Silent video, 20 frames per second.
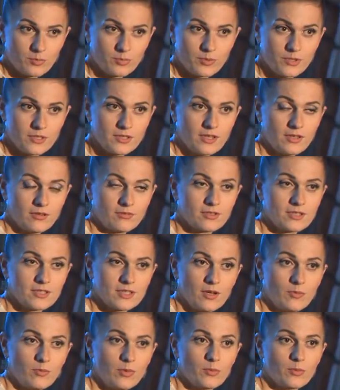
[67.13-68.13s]
придя в
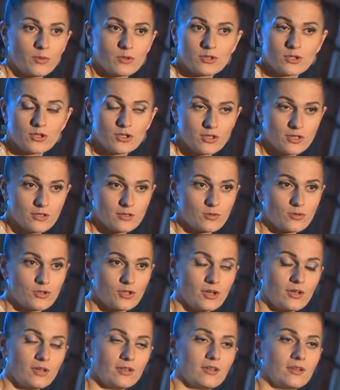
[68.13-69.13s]
ансамбль, просто чисто
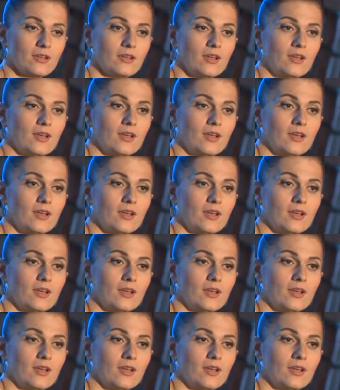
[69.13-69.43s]
случайно,